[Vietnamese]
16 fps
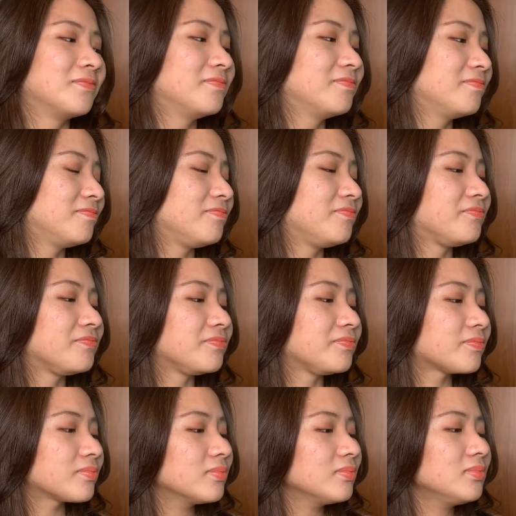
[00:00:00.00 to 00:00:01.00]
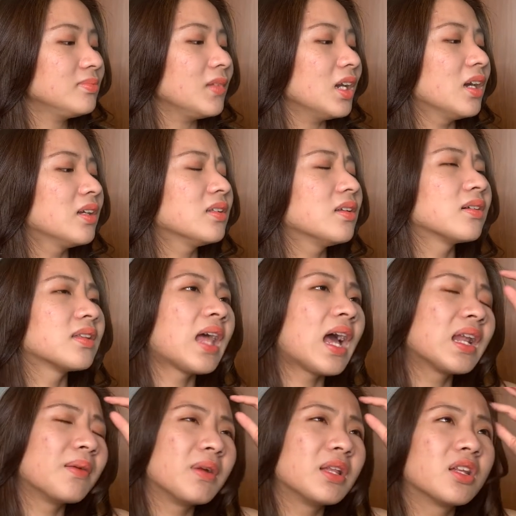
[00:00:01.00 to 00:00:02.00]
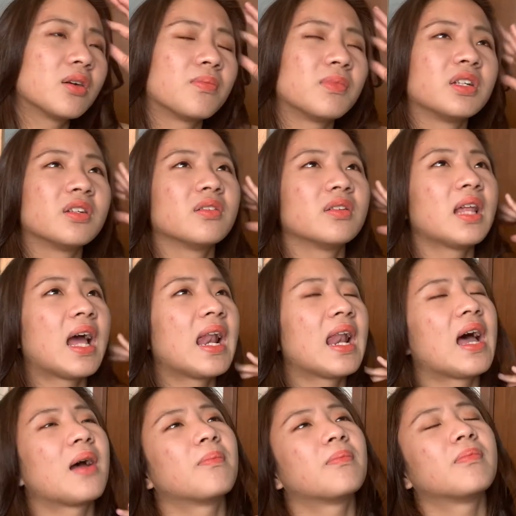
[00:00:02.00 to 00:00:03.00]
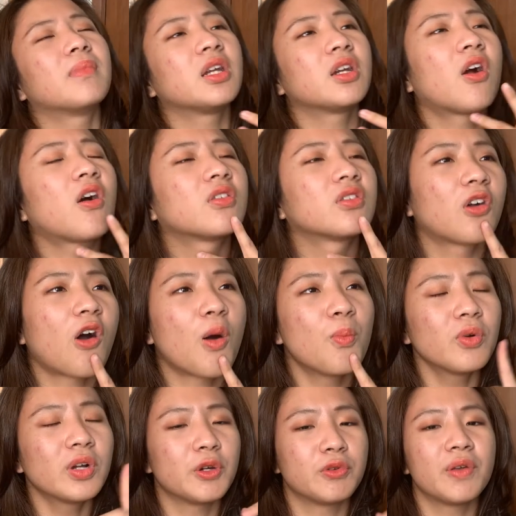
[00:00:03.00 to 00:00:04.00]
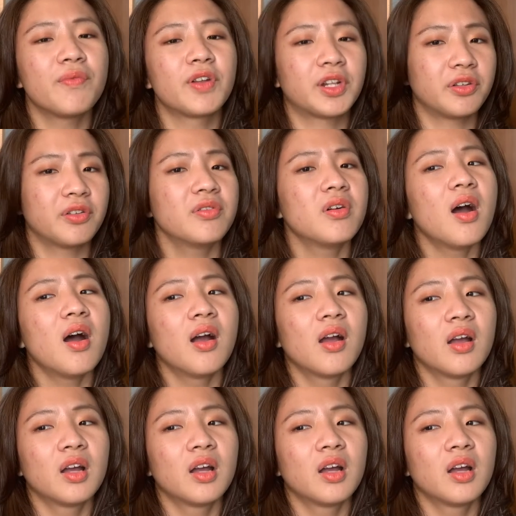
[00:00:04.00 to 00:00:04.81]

Ừ. thực ra thì bây giờ mình nhớ ra là mình còn có một kiểu nhân vật nữa